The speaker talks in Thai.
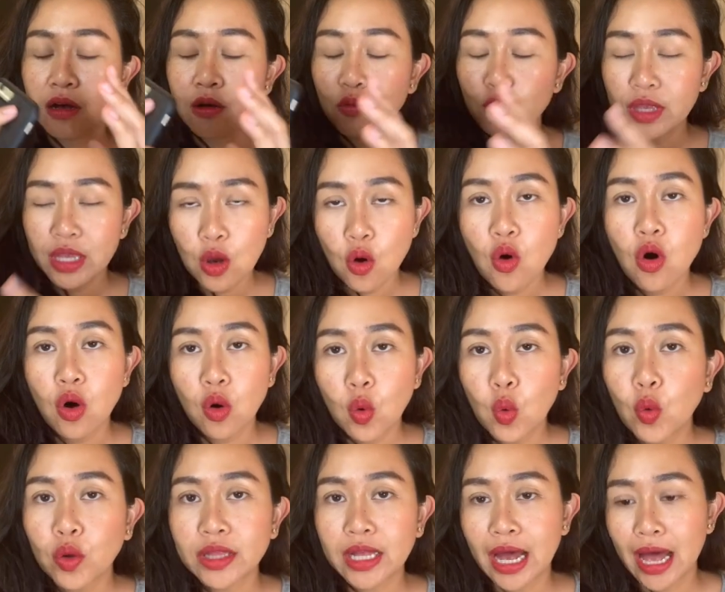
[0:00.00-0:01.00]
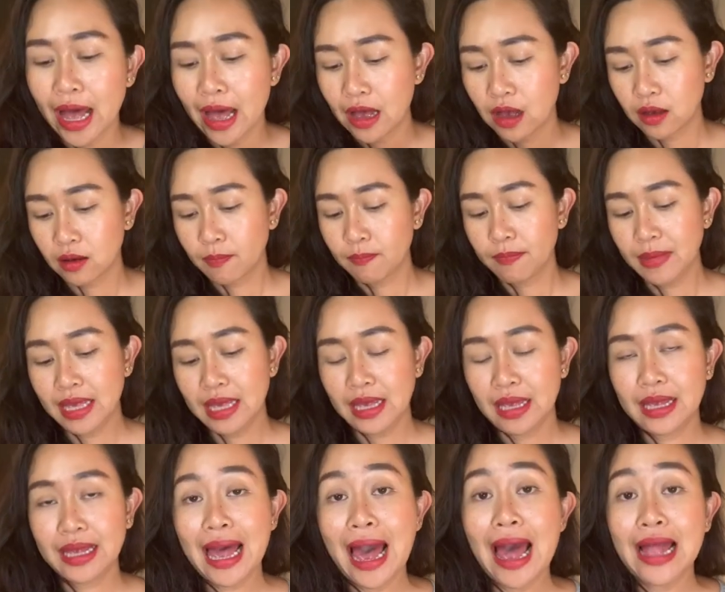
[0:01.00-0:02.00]
วิดีโอของคุณนะคะ มี
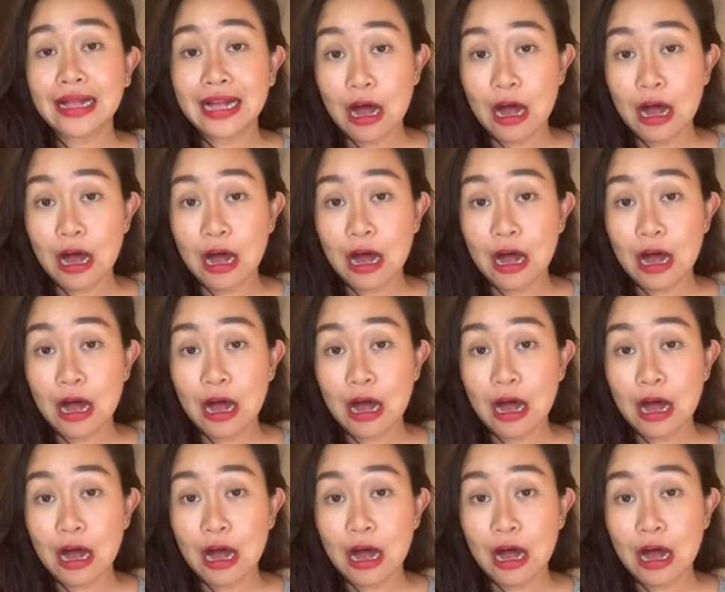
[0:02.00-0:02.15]
การ